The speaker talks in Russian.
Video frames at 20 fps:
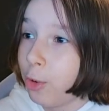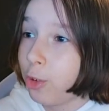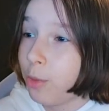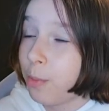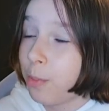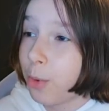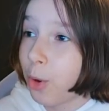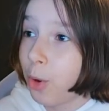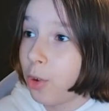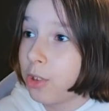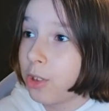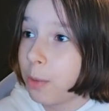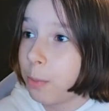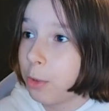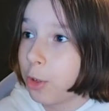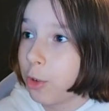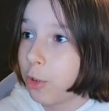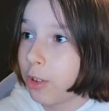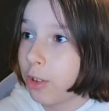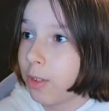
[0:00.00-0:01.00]
просто
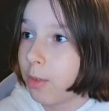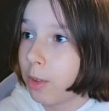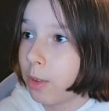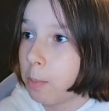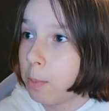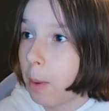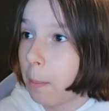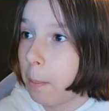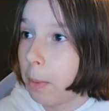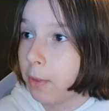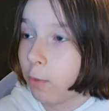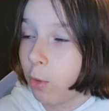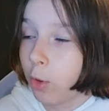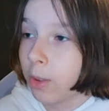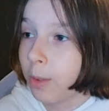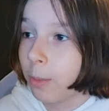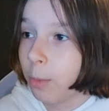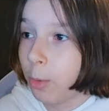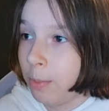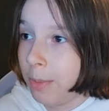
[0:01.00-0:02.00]
путешествовать по
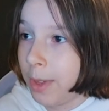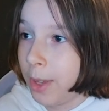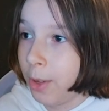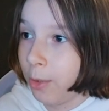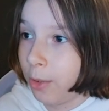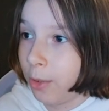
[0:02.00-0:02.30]
подводному миру.